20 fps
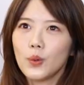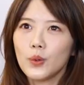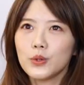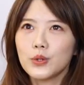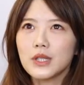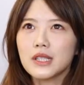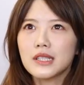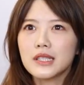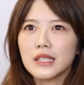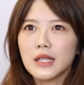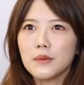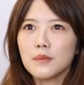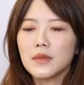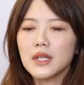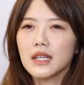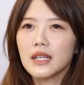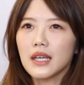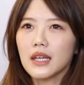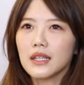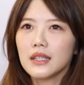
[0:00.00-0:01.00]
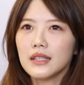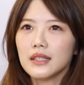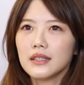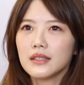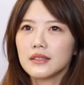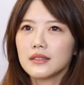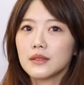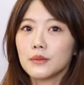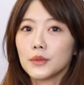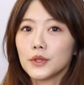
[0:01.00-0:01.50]
我觉得生命给你
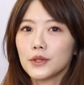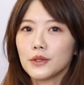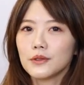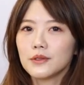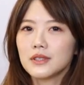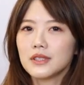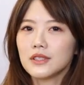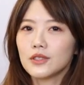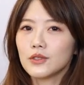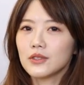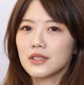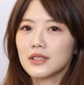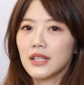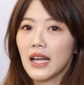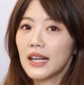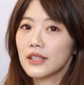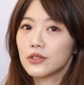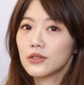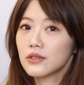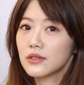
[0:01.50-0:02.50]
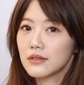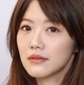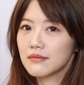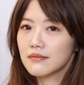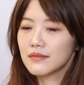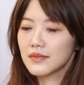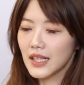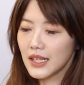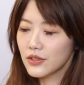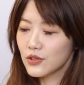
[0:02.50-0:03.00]
的什么东西，就是它就是
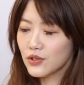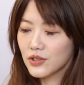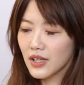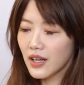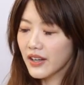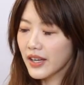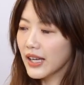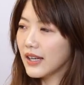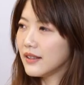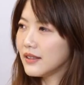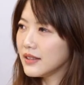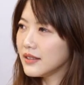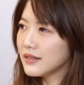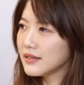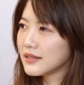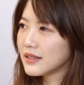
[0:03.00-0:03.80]
它就是要给你。